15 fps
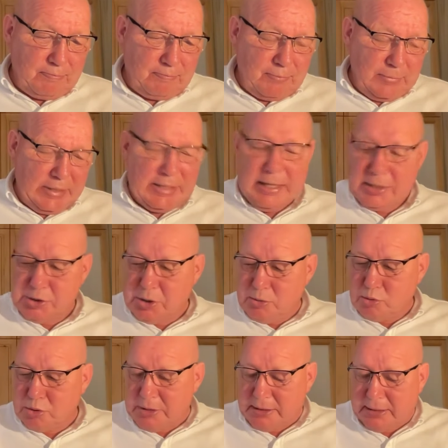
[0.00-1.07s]
ja się
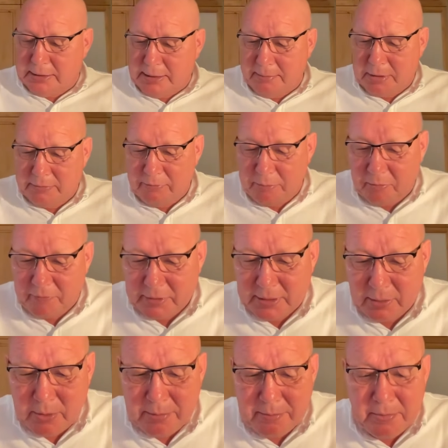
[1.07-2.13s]
już na ten temat
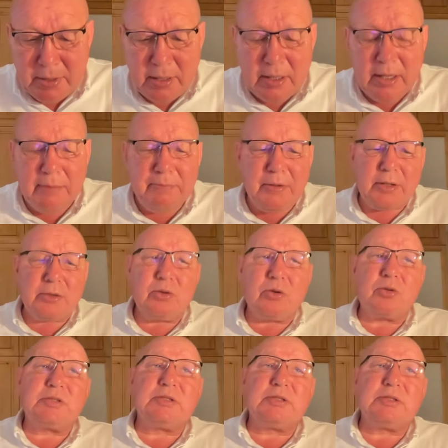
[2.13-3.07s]
wypowiadałem, Leper, drodzy